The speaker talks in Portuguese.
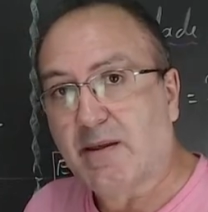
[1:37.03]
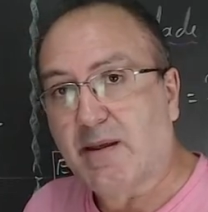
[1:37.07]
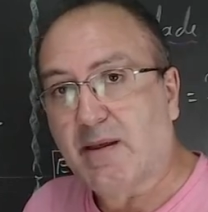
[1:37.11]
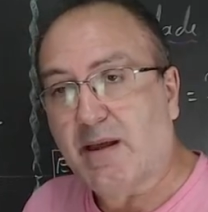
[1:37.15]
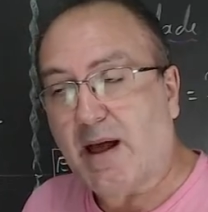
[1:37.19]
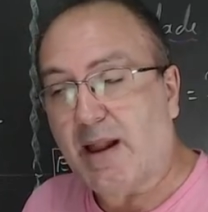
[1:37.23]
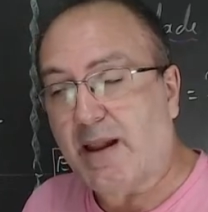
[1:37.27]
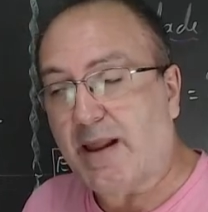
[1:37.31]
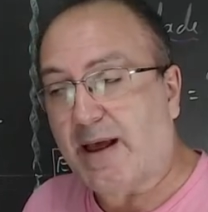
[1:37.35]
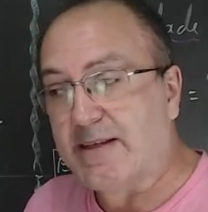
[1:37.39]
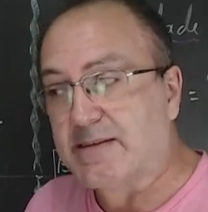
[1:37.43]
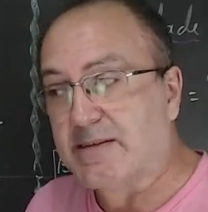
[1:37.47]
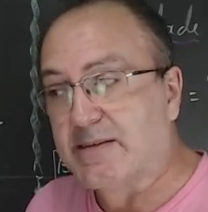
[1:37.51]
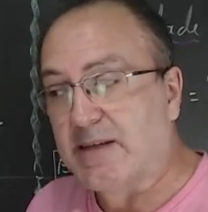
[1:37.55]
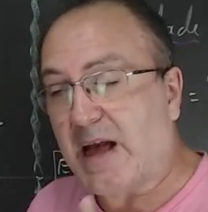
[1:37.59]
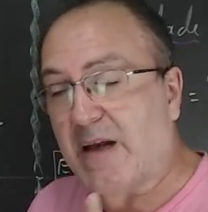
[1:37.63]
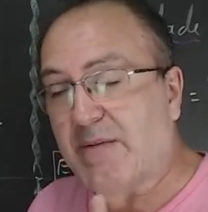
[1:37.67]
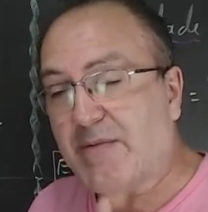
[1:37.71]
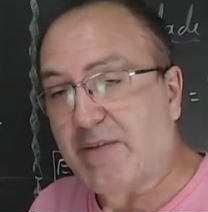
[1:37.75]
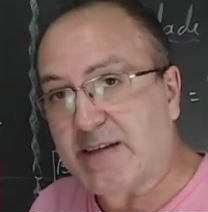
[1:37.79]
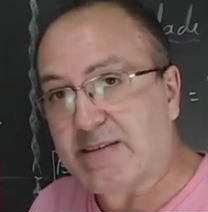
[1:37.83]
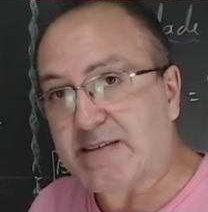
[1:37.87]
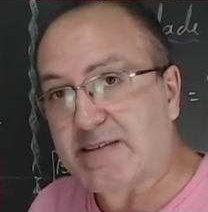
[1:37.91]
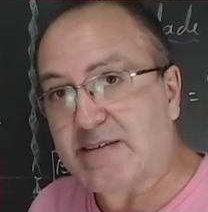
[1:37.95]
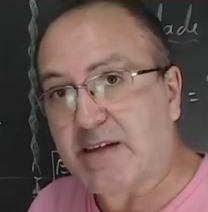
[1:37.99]
aliás, a
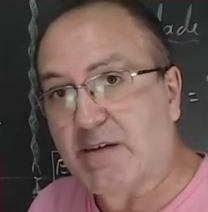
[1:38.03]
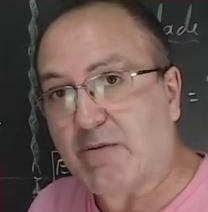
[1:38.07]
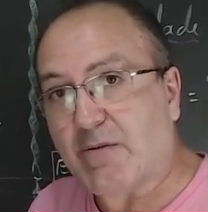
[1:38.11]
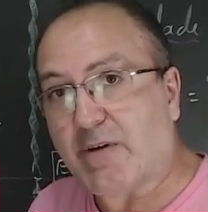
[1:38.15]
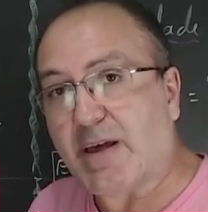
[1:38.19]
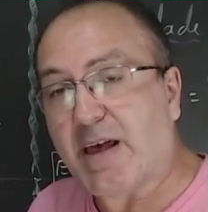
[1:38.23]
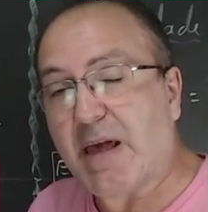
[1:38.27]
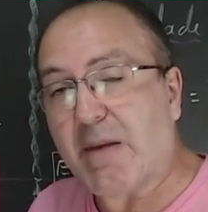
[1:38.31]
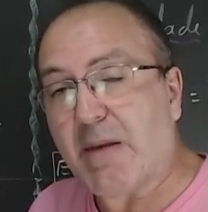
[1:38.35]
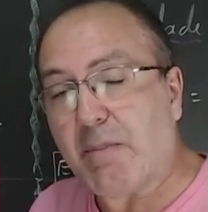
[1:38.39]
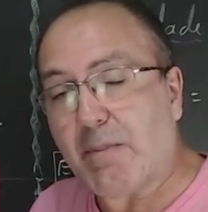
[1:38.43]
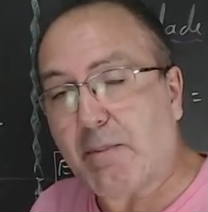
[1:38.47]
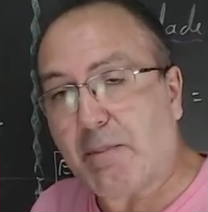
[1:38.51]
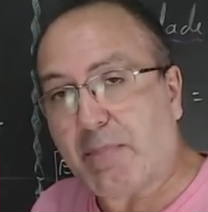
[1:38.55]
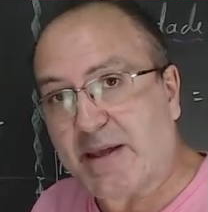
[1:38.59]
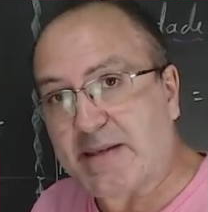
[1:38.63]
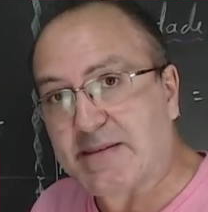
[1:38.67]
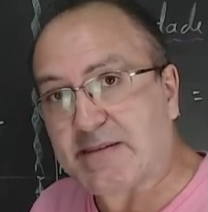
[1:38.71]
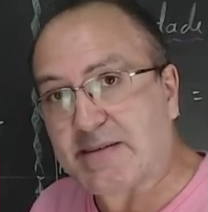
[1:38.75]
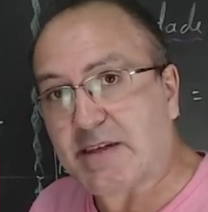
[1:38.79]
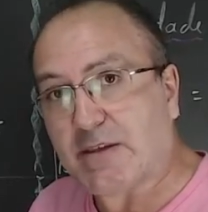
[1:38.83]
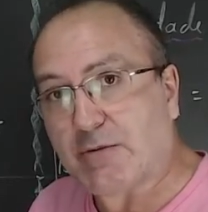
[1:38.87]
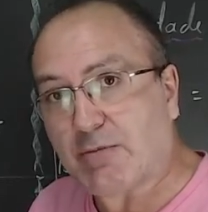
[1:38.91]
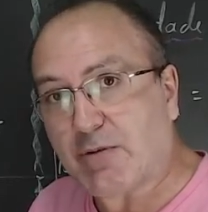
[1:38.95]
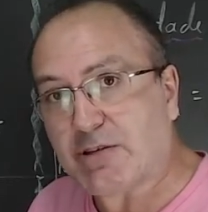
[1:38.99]
fração
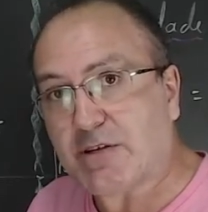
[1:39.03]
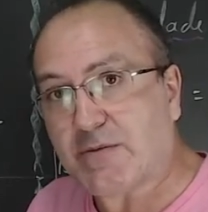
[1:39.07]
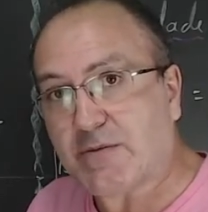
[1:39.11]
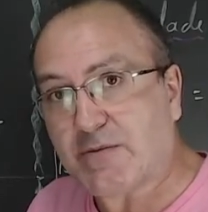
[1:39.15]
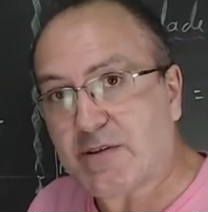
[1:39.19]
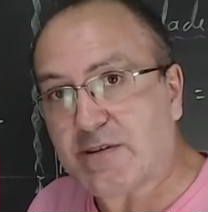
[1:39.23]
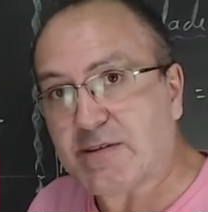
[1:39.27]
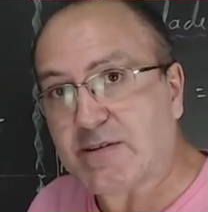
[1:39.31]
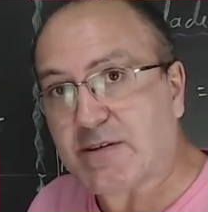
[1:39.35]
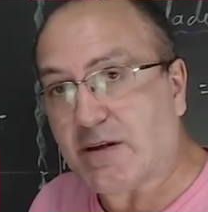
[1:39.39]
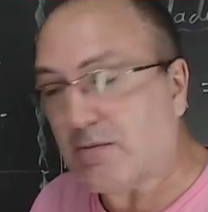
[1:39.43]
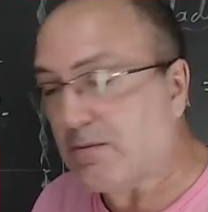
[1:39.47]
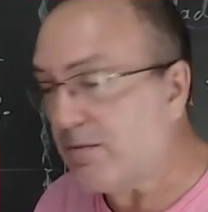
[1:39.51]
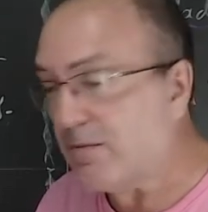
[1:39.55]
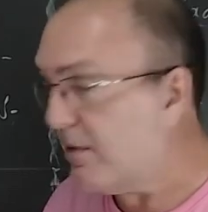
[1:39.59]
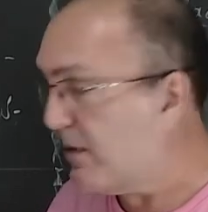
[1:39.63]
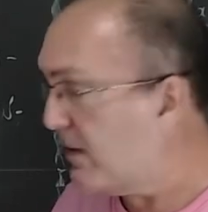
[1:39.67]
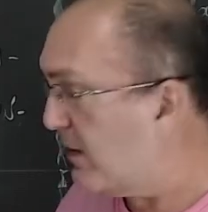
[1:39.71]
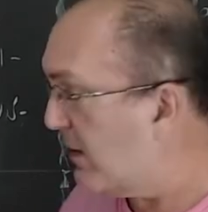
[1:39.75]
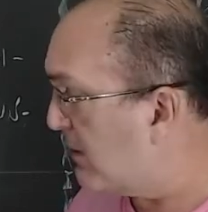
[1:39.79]
representa uma divisão.